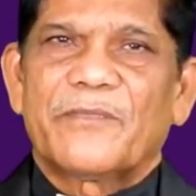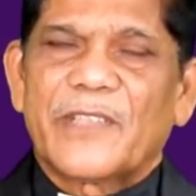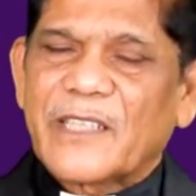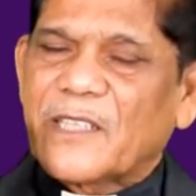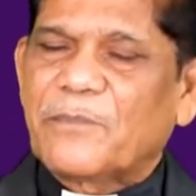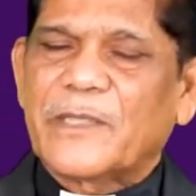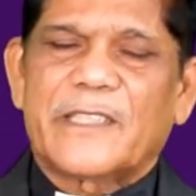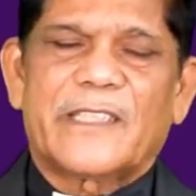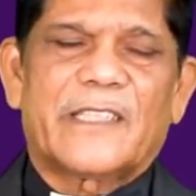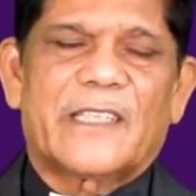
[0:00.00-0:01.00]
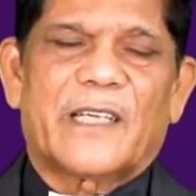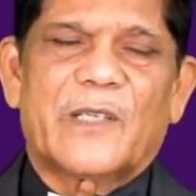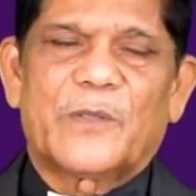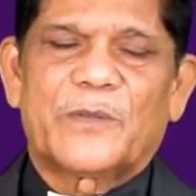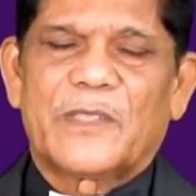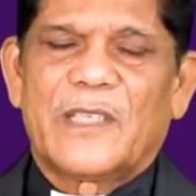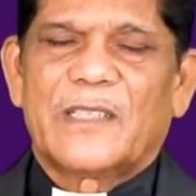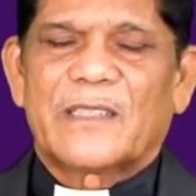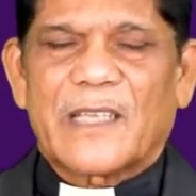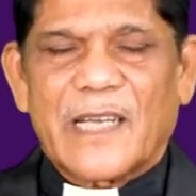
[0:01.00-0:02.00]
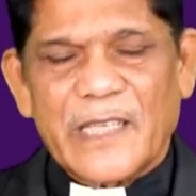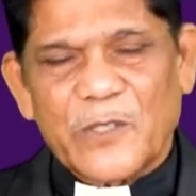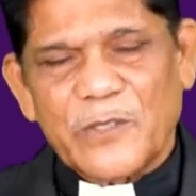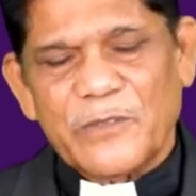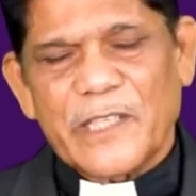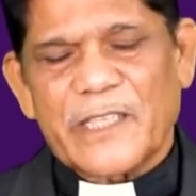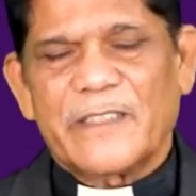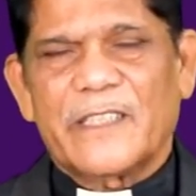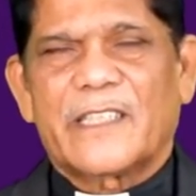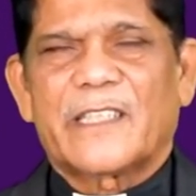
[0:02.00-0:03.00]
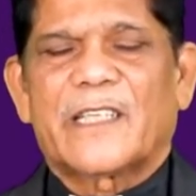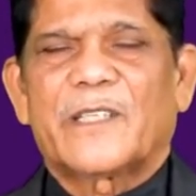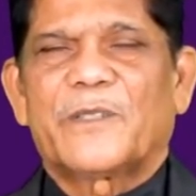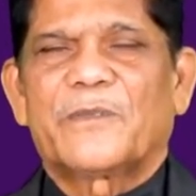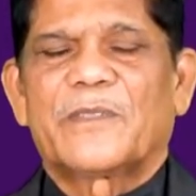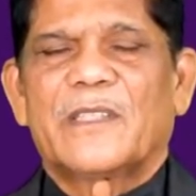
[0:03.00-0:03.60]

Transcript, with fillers: விற்கப்பட்டிருக்கிறாயோ தலை குனிவு அடைந்திருக்கிறாயோ